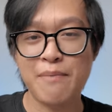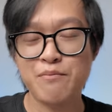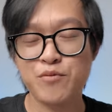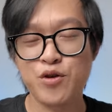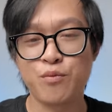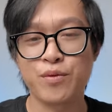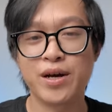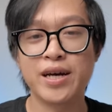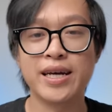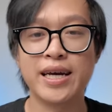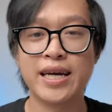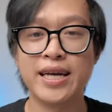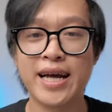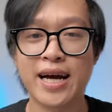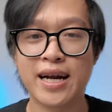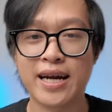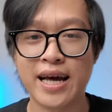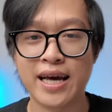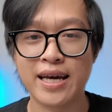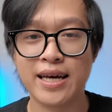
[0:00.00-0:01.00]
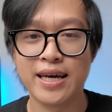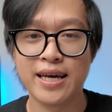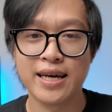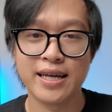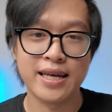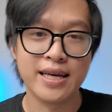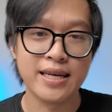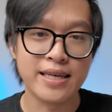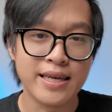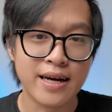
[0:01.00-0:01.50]
áp dụng cái kỹ năng này.
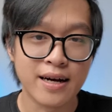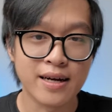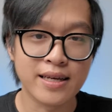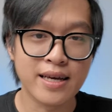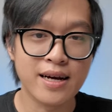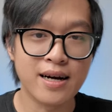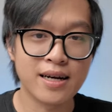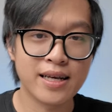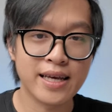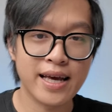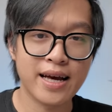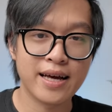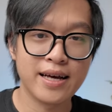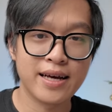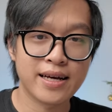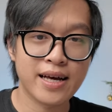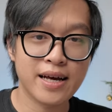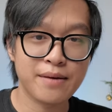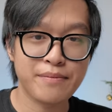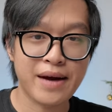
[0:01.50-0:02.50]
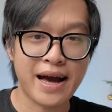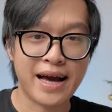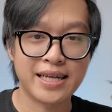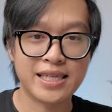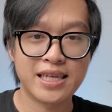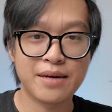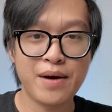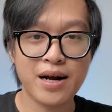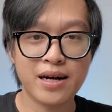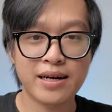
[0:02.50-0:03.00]
Thì dần dần nha, các bạn
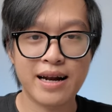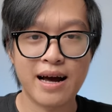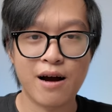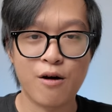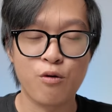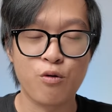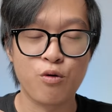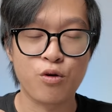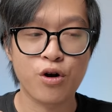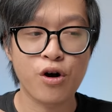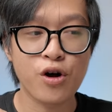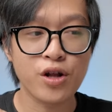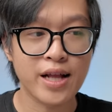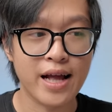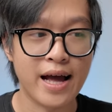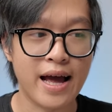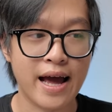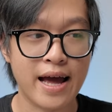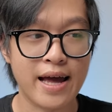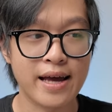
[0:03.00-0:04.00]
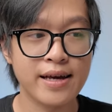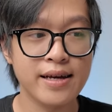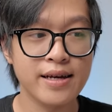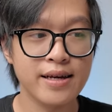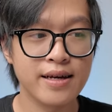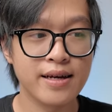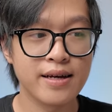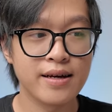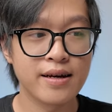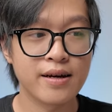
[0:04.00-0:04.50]
sẽ bắt đầu có thể
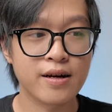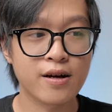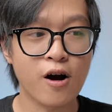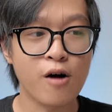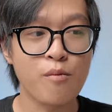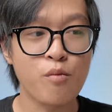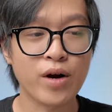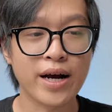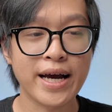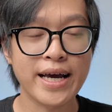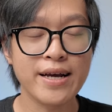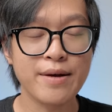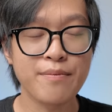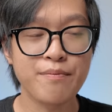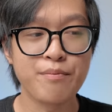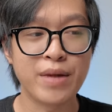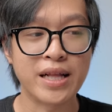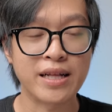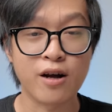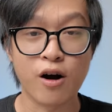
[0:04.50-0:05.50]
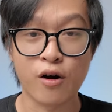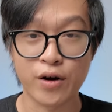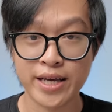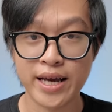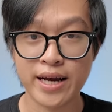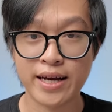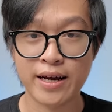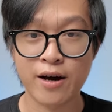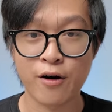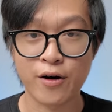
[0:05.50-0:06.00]
có một cái mình gọi
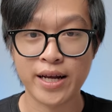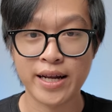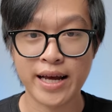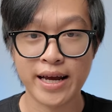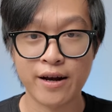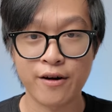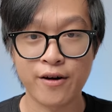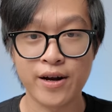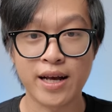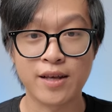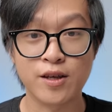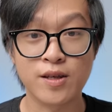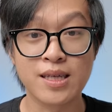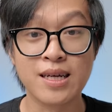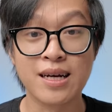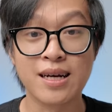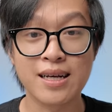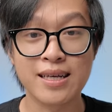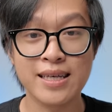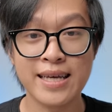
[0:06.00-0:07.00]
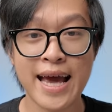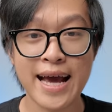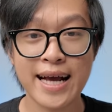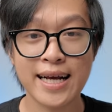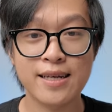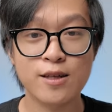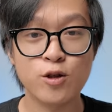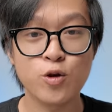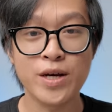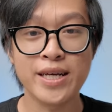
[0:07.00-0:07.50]
là trực giác
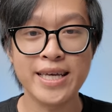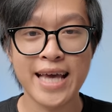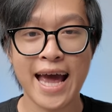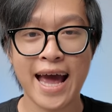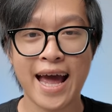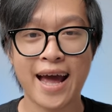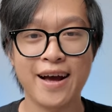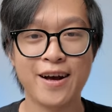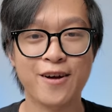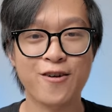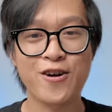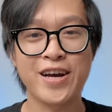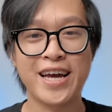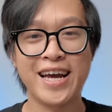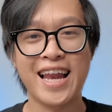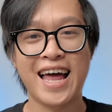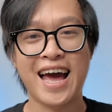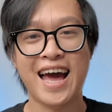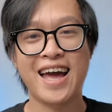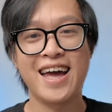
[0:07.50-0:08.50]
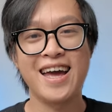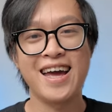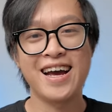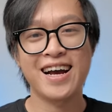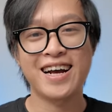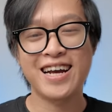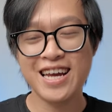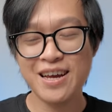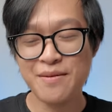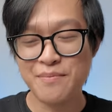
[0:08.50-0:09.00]
chuyên gia. Có nghĩa là
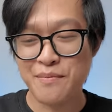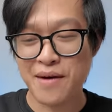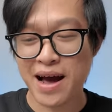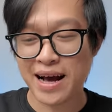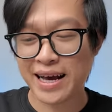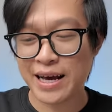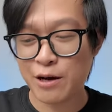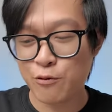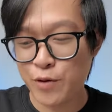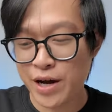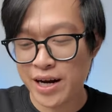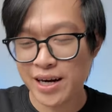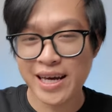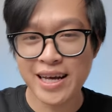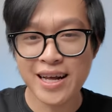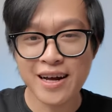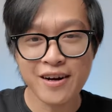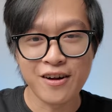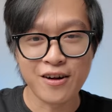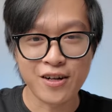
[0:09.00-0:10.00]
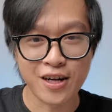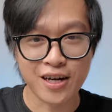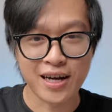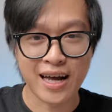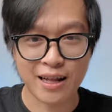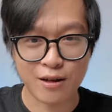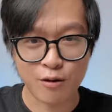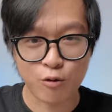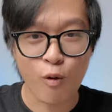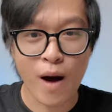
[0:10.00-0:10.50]
khi mà cái nguyên lý được thực
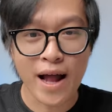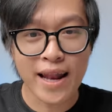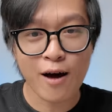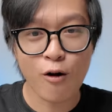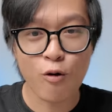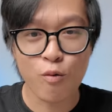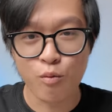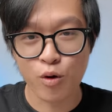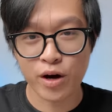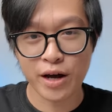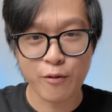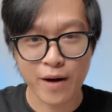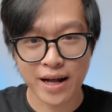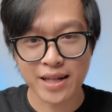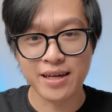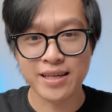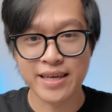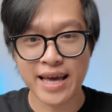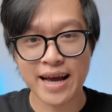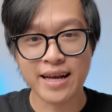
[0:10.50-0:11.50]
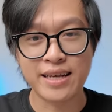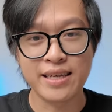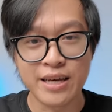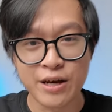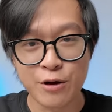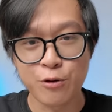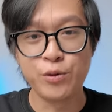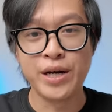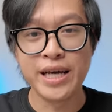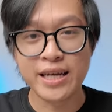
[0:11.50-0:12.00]
hành quá lâu, một cái khoảng thời gian
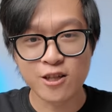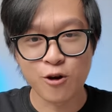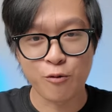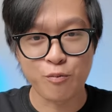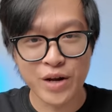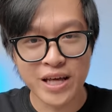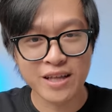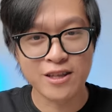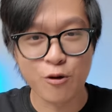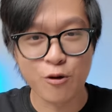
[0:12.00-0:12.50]
nhiều liên tục